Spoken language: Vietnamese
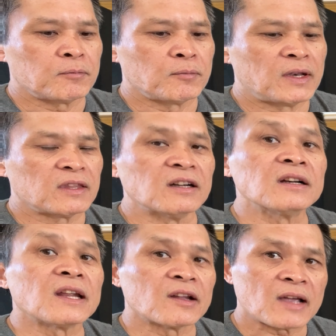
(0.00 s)
mình
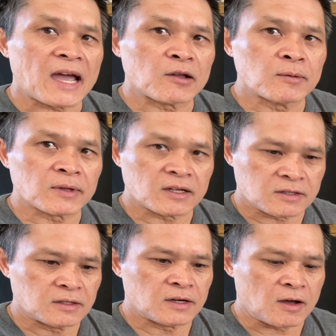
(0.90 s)
tưởng là nó cao nhưng mà thật
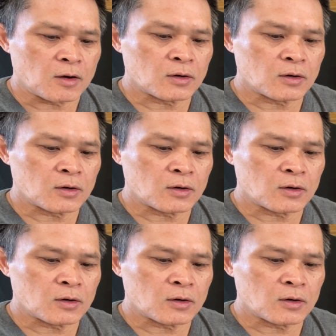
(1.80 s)
sự nó